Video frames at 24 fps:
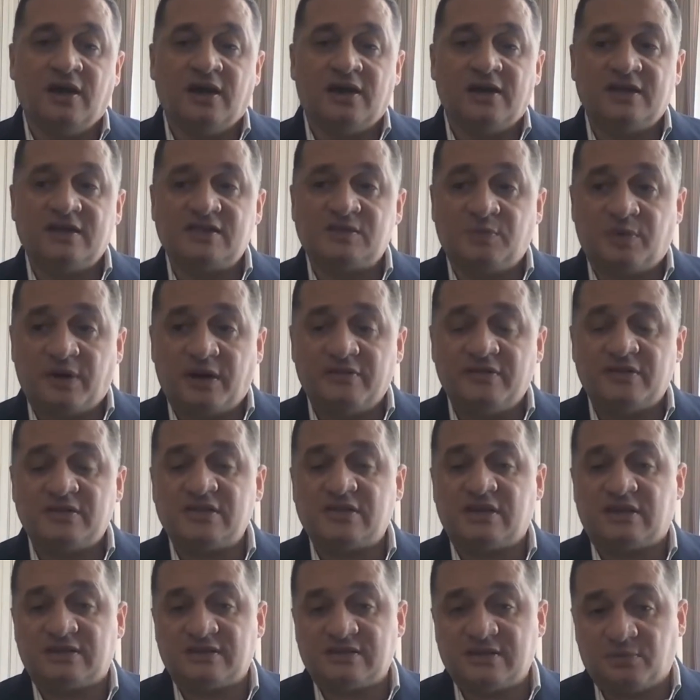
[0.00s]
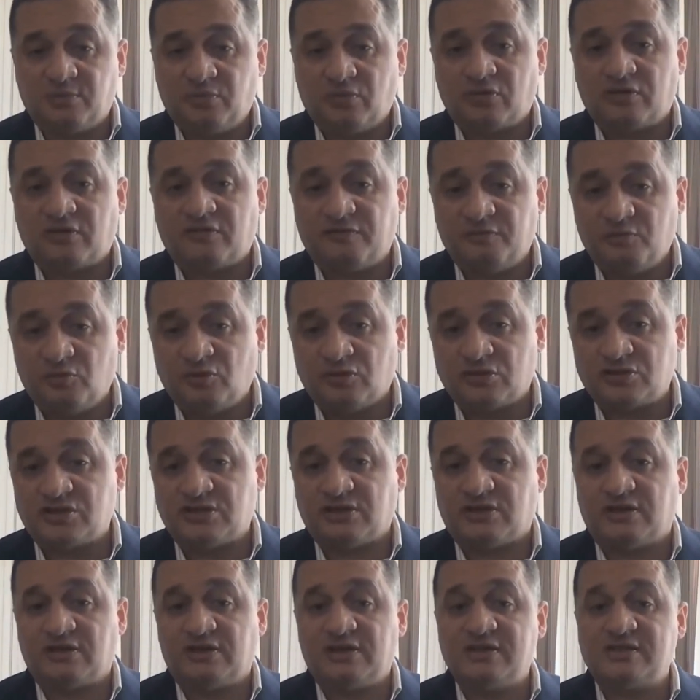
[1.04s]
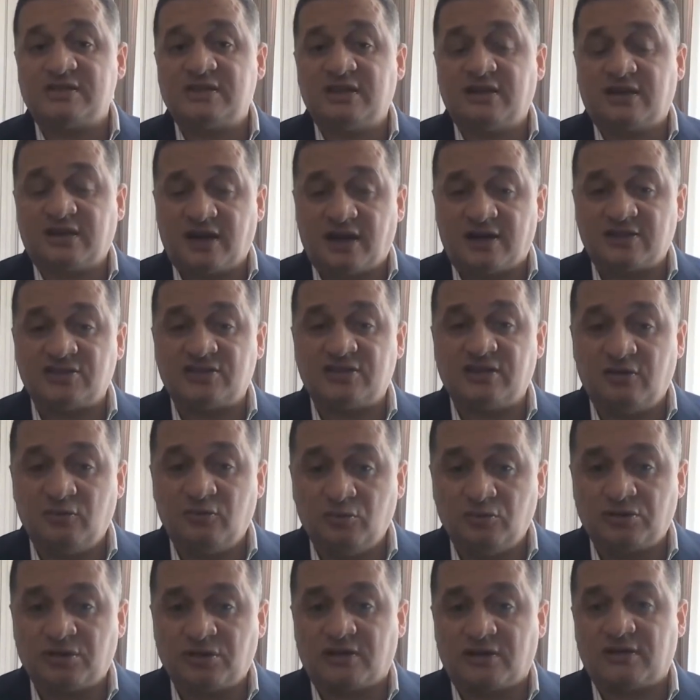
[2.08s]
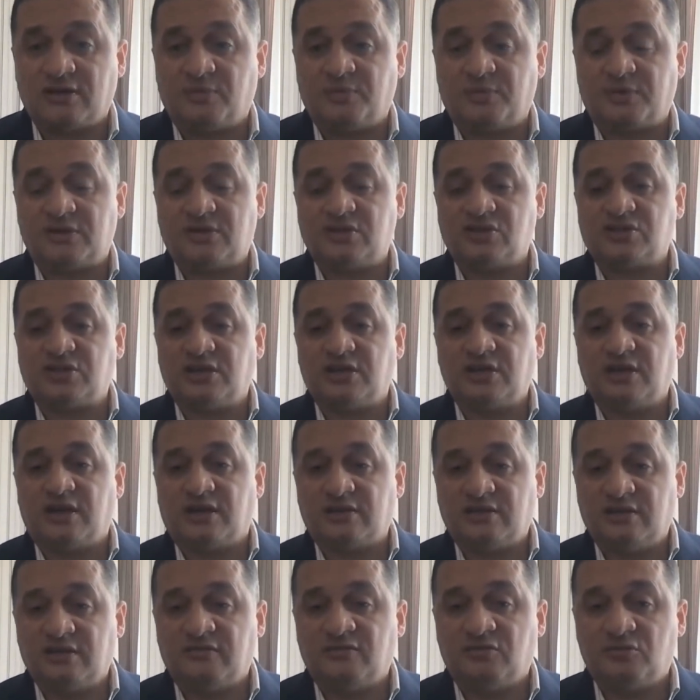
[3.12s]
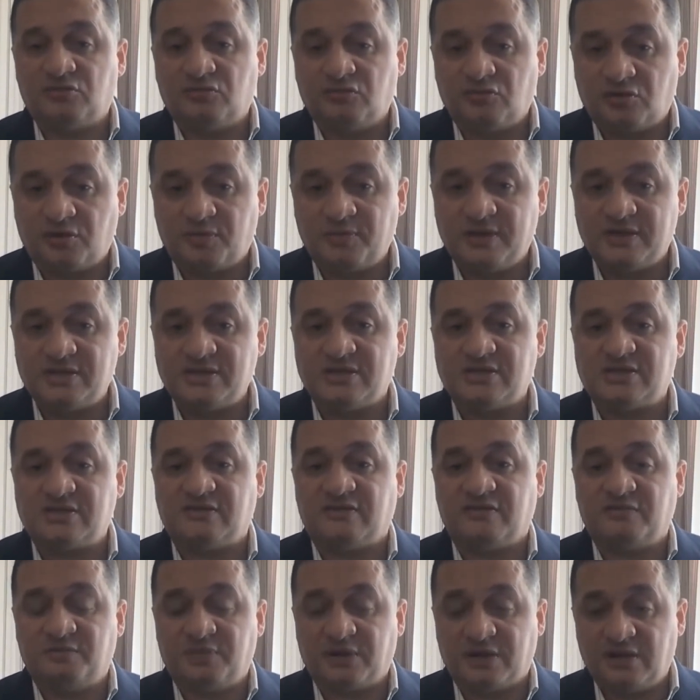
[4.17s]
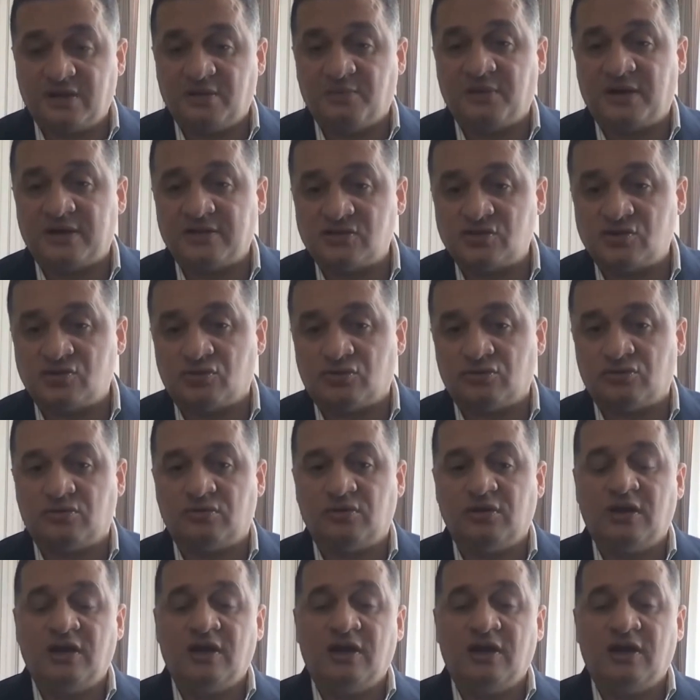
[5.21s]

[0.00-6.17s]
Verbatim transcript: Избавиться от запоров можно, если каждое утро на протяжении одного-двух месяцев принимать соду.